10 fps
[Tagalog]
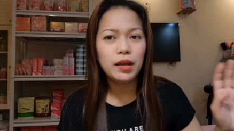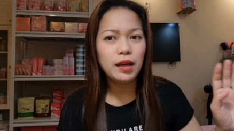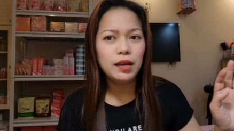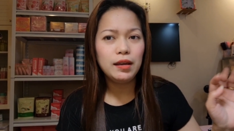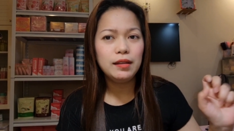
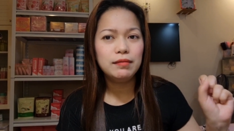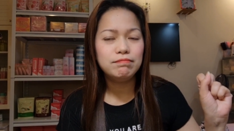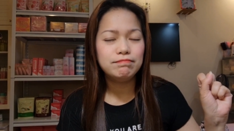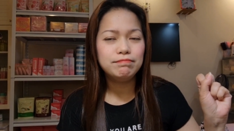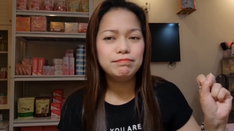
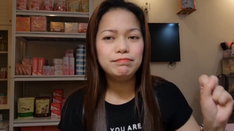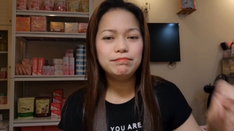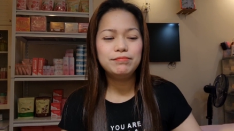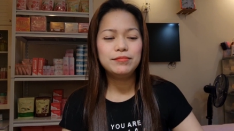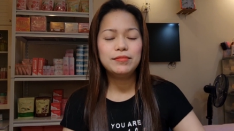And,
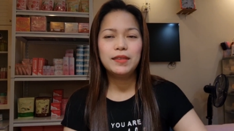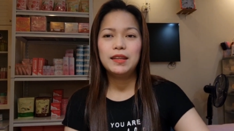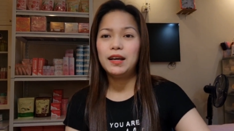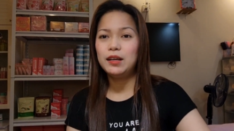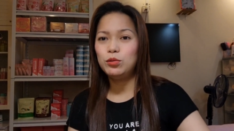mm,
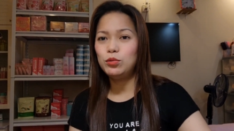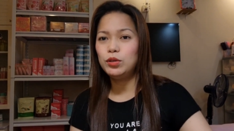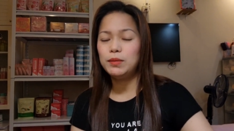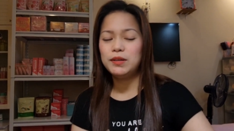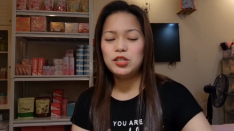nakatulog
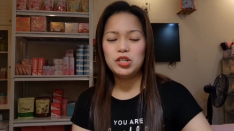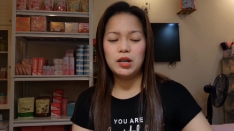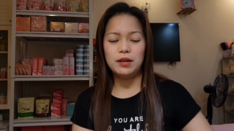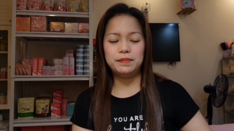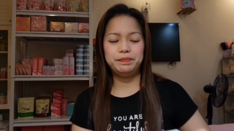naman siya.